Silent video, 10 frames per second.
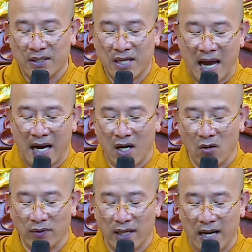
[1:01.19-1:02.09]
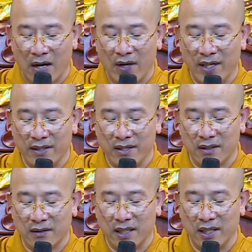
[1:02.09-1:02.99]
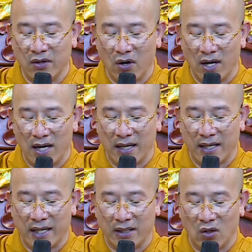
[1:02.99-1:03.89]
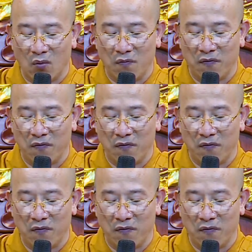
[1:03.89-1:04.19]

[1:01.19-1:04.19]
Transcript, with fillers: chả không thể nào hết được thì đó là kết thúc